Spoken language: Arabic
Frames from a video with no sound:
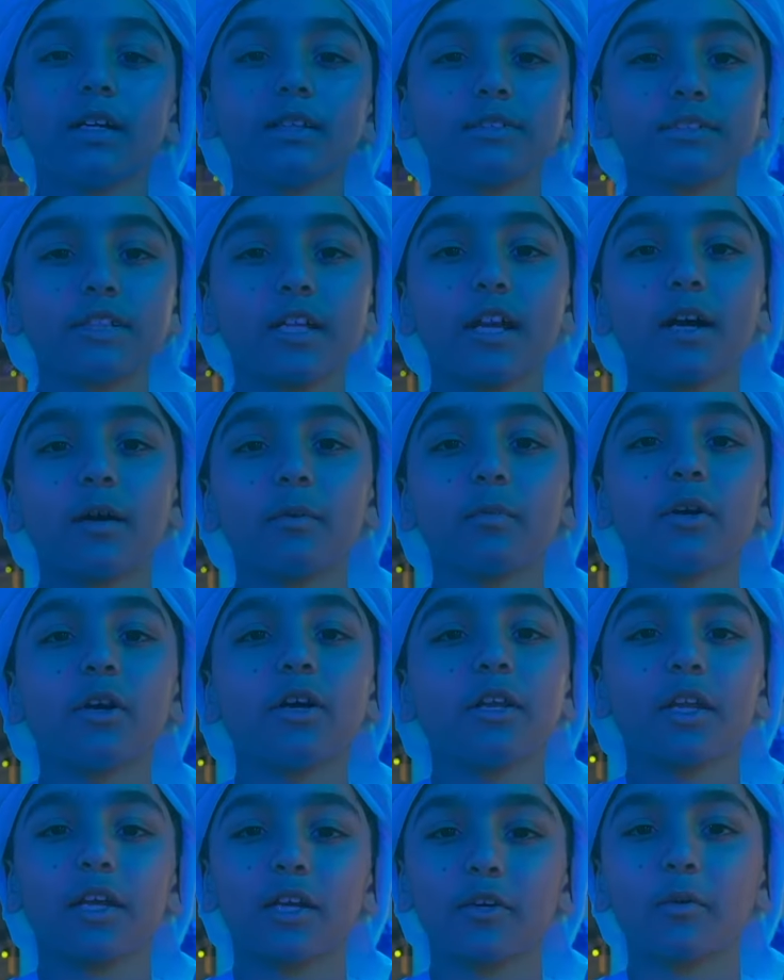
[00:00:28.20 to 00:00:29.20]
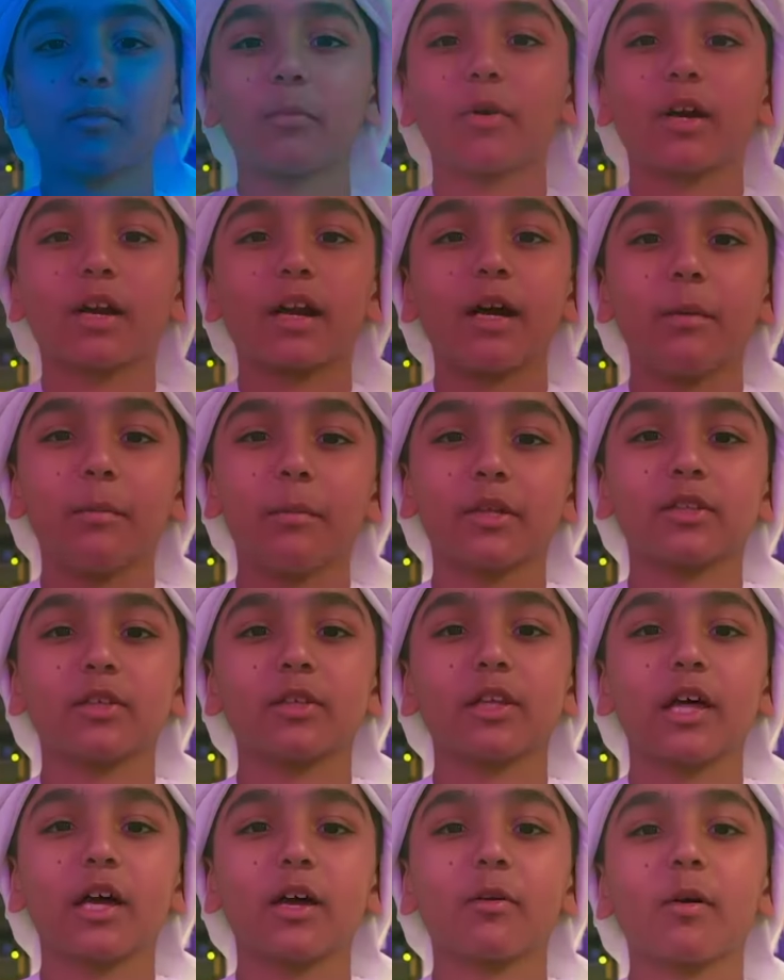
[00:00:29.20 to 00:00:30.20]
السلام عليكم ورحمة
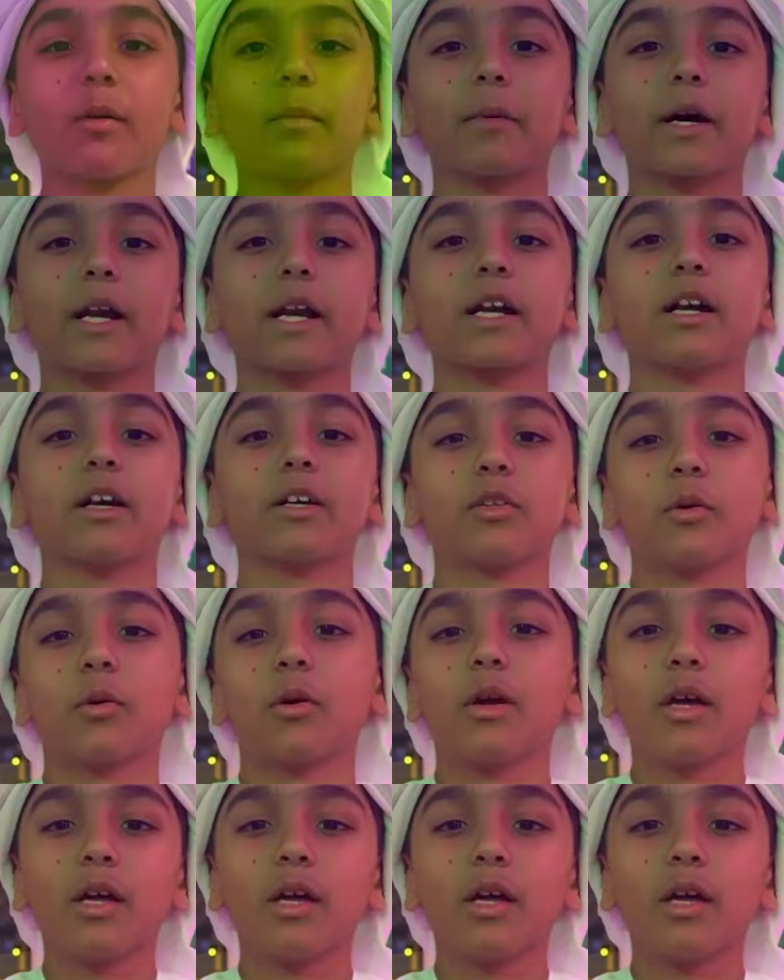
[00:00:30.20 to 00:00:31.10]
الله وبركاته